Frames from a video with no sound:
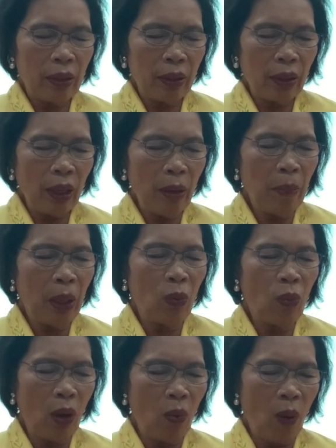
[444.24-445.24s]
ที่มัน
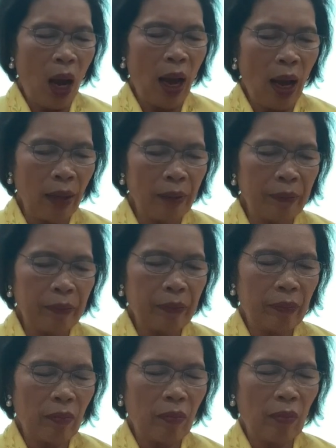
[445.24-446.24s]
ว่า
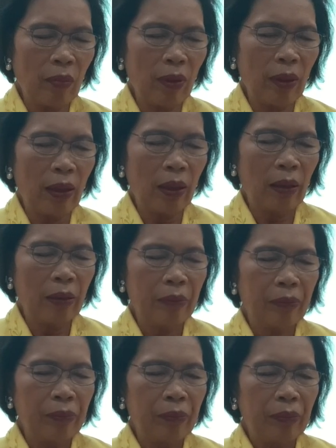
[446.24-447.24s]

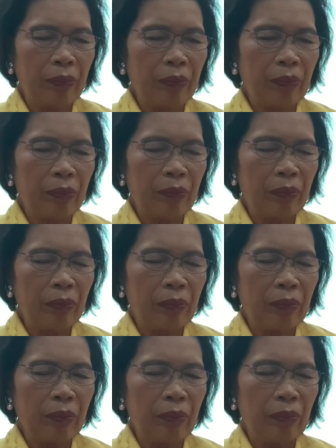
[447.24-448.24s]

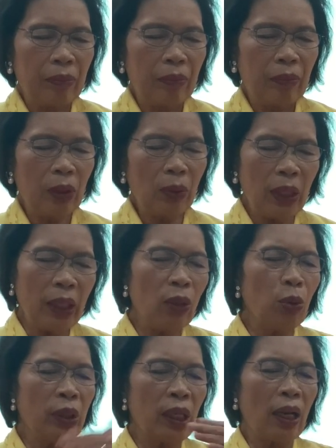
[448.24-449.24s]
งๆตรงนี้
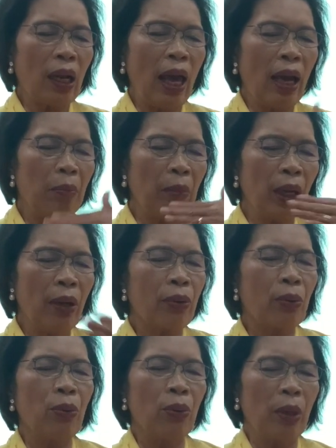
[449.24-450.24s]
คุณจะแกล้งไม่
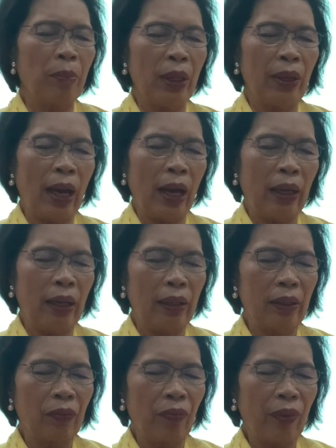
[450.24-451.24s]
รู้ก็ไม่ได้
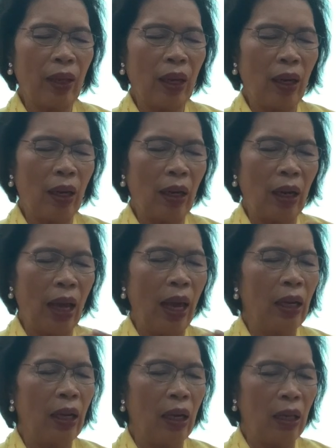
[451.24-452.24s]
แกล้
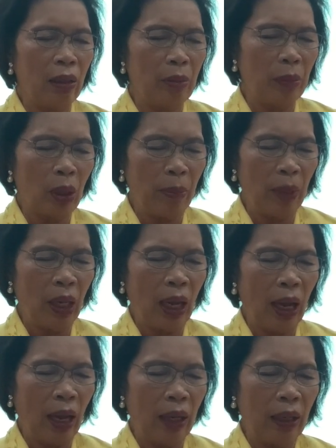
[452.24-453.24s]
งลืมก็ไม่ได้